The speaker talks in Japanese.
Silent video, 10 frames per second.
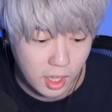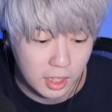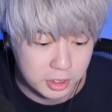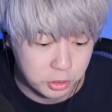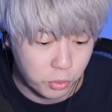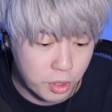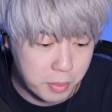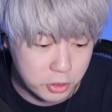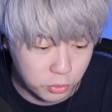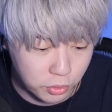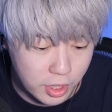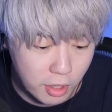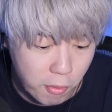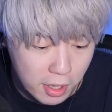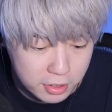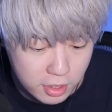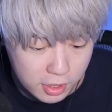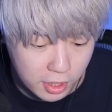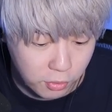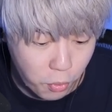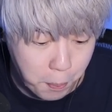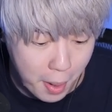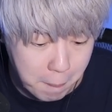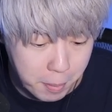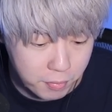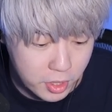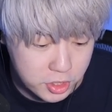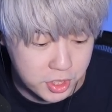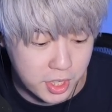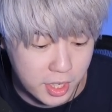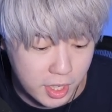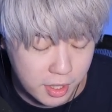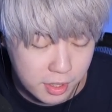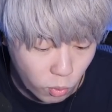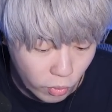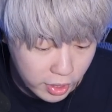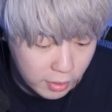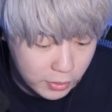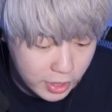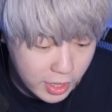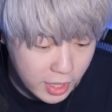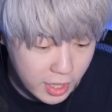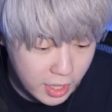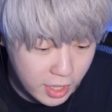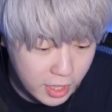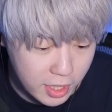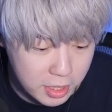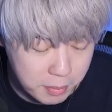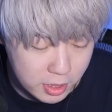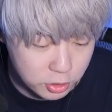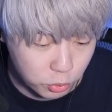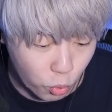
あでそう今ちょっとね枠が結構パンパンでしてこれをね今ちょっ